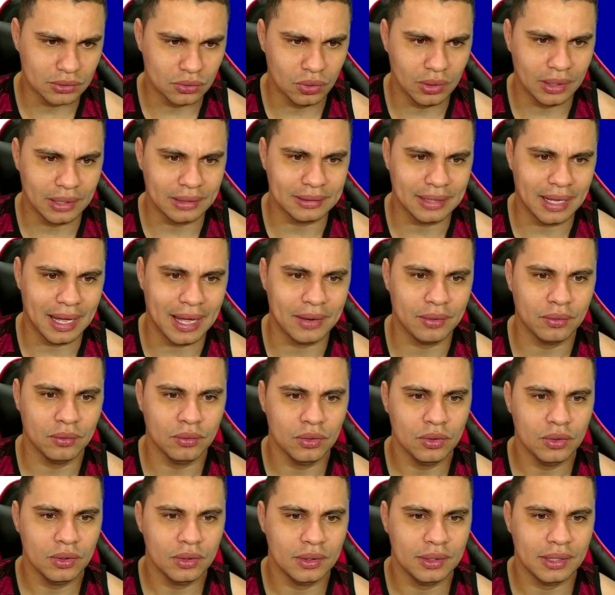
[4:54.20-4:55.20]

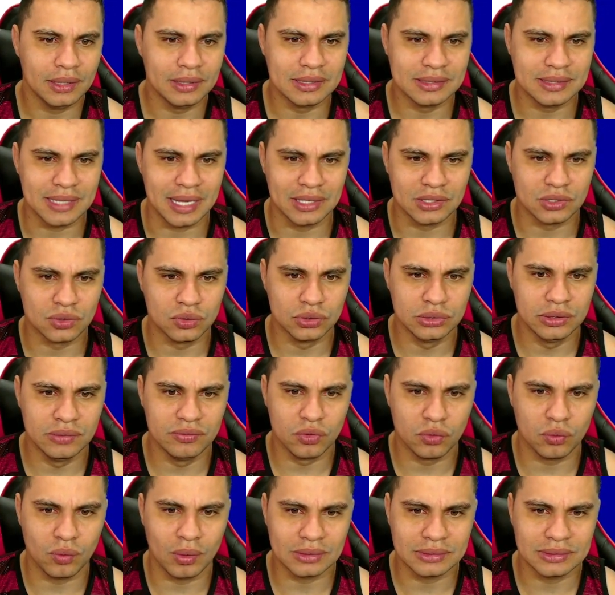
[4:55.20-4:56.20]
lendário e design
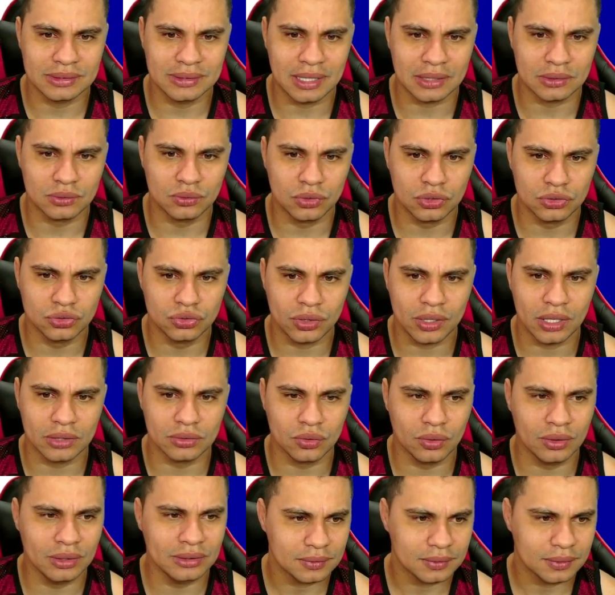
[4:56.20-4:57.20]
exclusivo com assinatura de
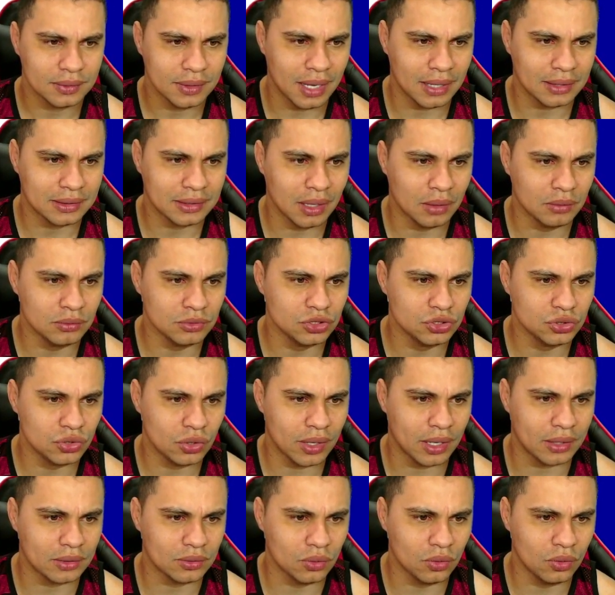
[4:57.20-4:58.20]
jogadores, cartão de
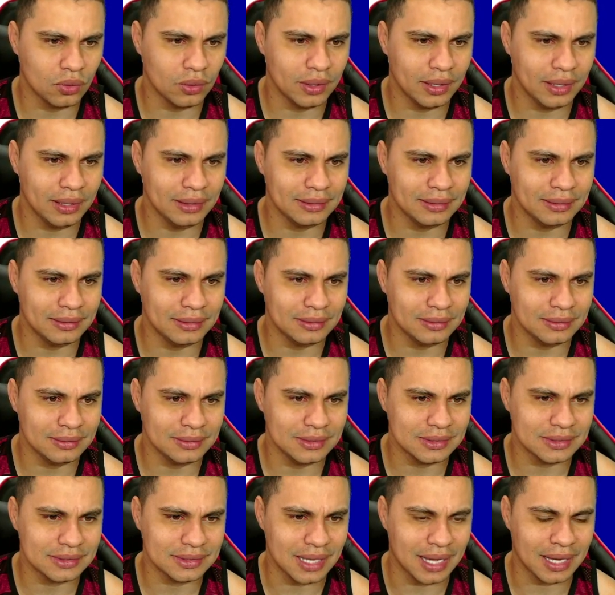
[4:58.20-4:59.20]
jogador em
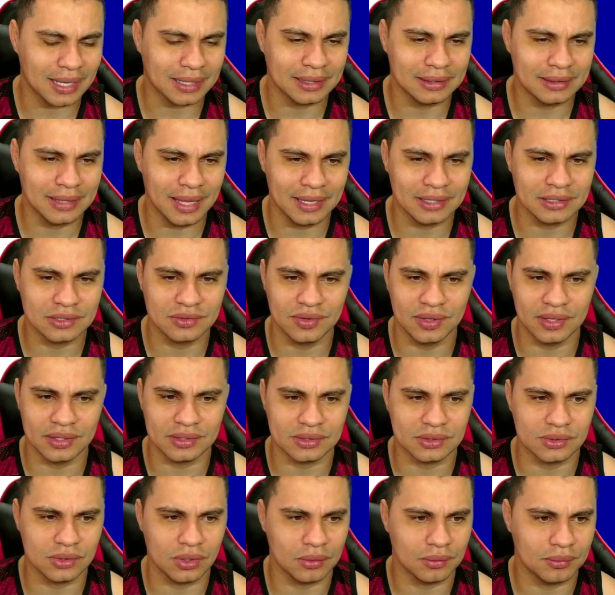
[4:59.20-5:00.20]
destaque 10
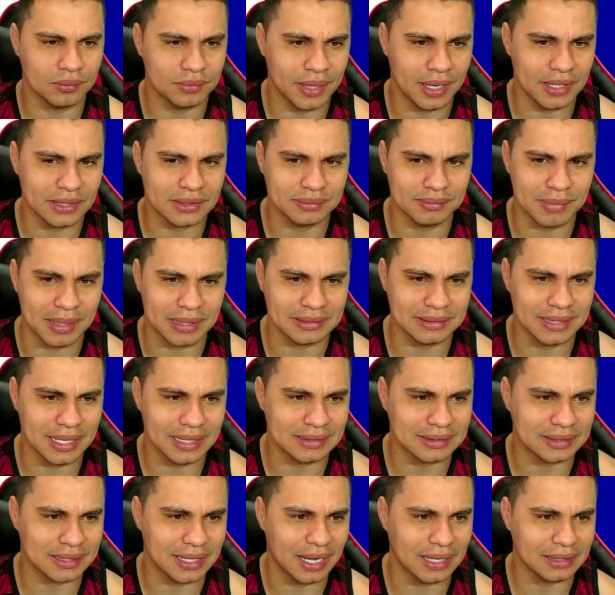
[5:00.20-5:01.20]
vezes, ó. 10, mais
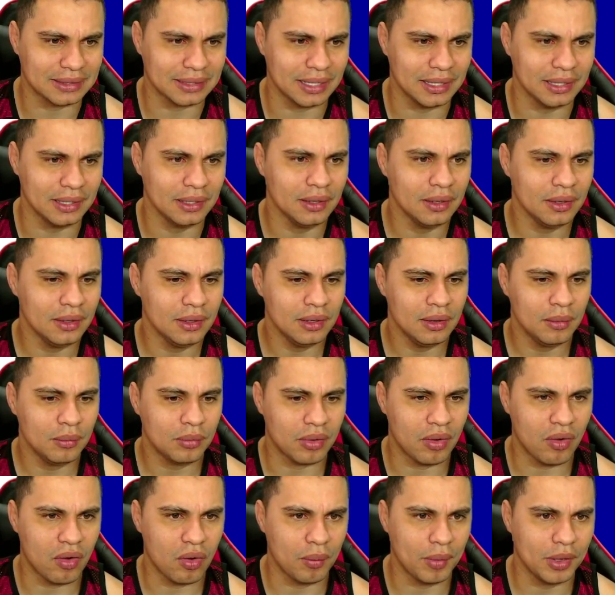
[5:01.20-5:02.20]
10 cartas aí,
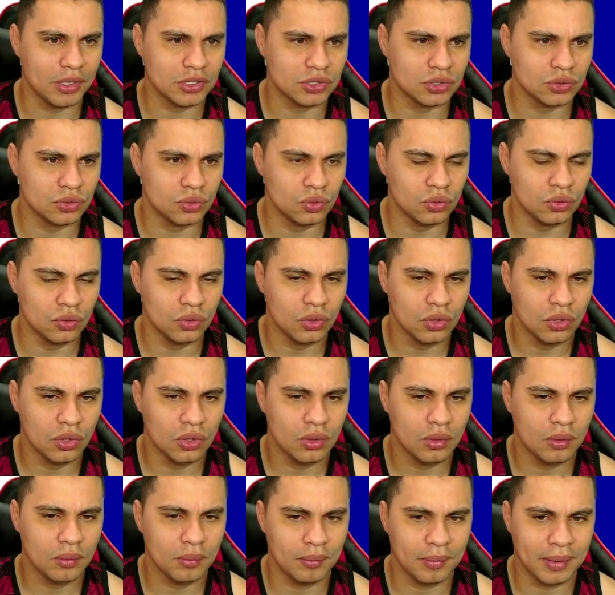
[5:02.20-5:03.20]
provavelmente do
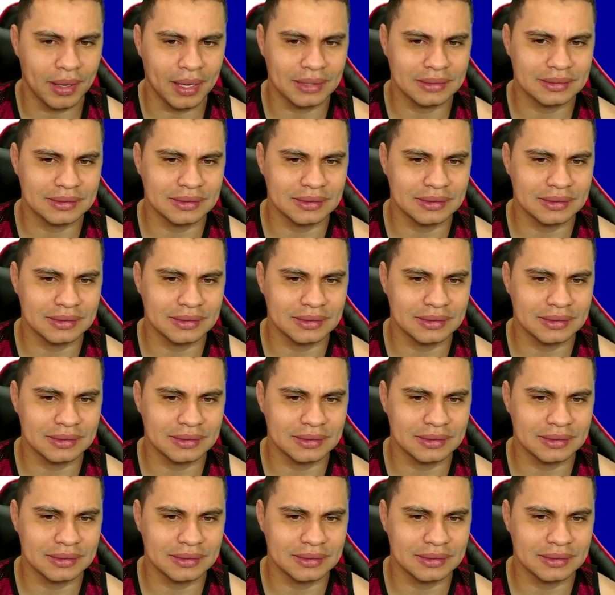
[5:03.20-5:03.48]
Messi,